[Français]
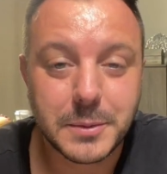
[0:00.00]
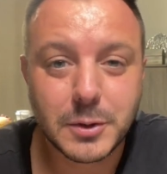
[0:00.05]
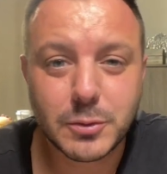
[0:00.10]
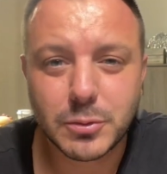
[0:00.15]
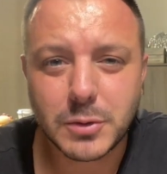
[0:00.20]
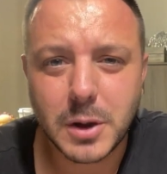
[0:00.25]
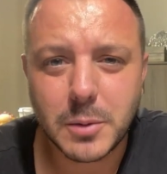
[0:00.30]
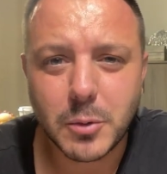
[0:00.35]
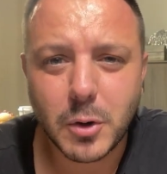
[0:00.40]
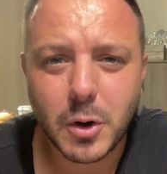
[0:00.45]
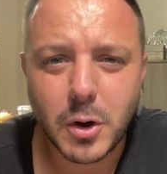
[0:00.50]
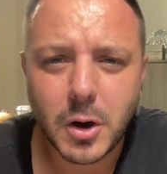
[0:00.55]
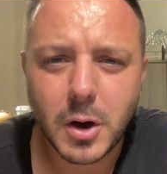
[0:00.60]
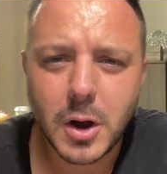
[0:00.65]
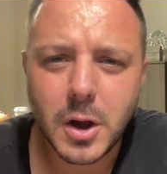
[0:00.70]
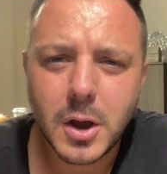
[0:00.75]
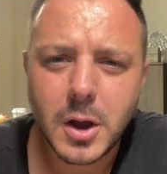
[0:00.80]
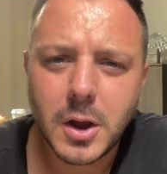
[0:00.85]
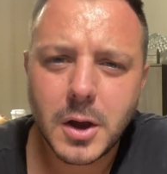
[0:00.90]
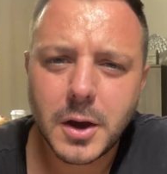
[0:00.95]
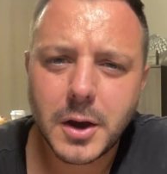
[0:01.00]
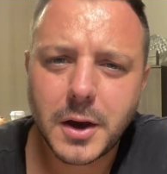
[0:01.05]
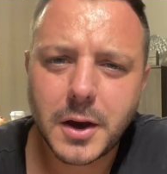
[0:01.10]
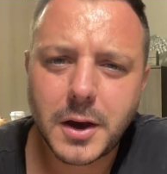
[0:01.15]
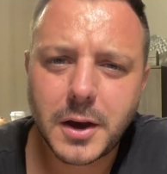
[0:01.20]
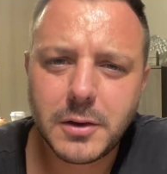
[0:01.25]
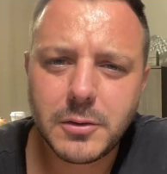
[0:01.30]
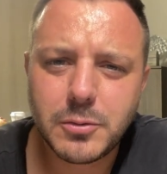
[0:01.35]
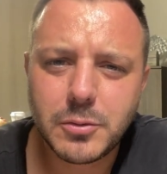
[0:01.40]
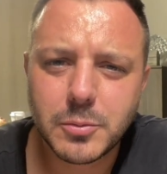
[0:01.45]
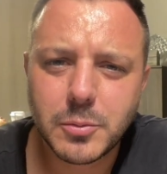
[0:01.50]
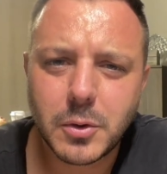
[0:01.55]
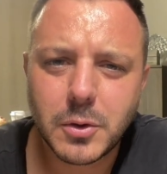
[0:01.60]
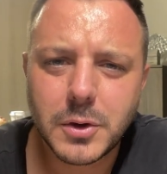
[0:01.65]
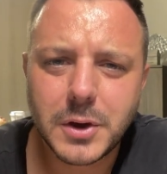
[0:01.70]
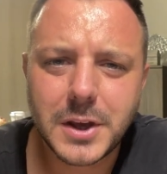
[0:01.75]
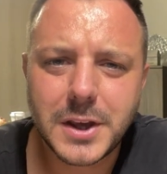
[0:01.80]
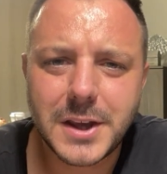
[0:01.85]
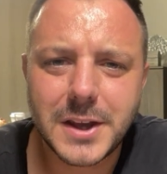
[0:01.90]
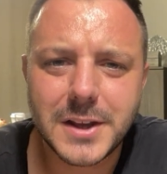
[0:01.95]
Mais tout d'abord, Résumons
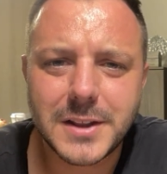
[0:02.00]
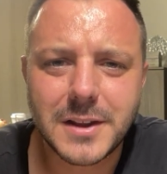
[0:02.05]
qui est